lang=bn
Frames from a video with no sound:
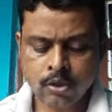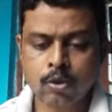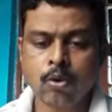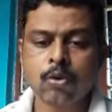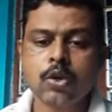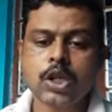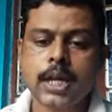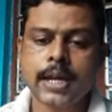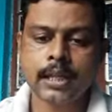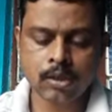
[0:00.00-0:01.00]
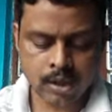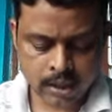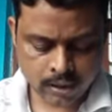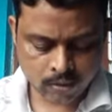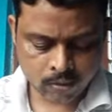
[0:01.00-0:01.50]
তরুৎ ছায়াতলে
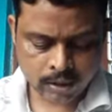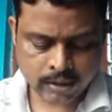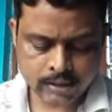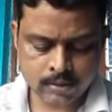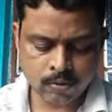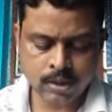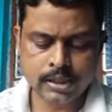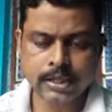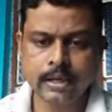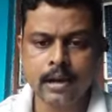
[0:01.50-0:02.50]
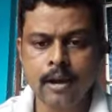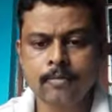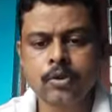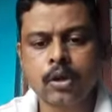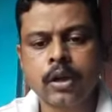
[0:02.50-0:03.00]
করিতে করিছেন নাম
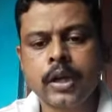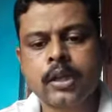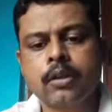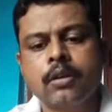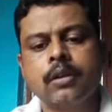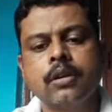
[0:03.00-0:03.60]
সংকীর্তন